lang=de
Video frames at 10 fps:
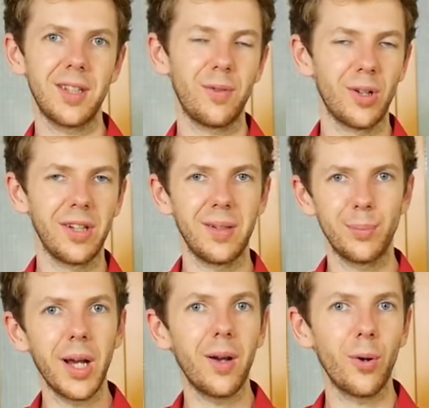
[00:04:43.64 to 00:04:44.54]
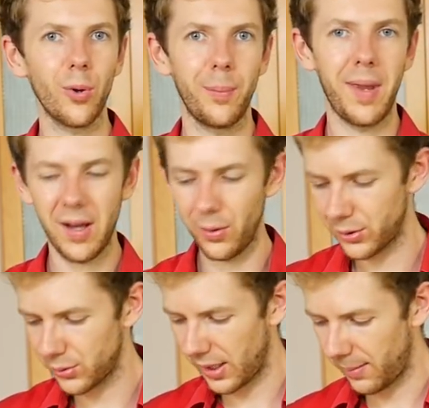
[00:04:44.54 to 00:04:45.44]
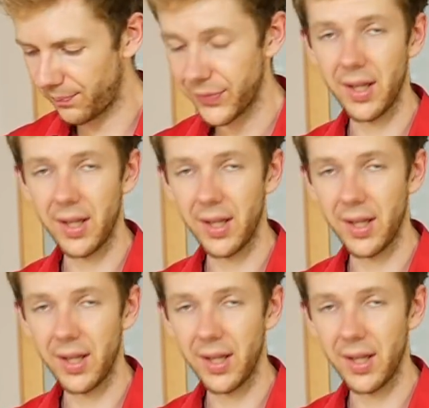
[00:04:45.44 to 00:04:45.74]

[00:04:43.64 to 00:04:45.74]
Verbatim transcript: sich wirklich ein paar Euro mehr auszugeben,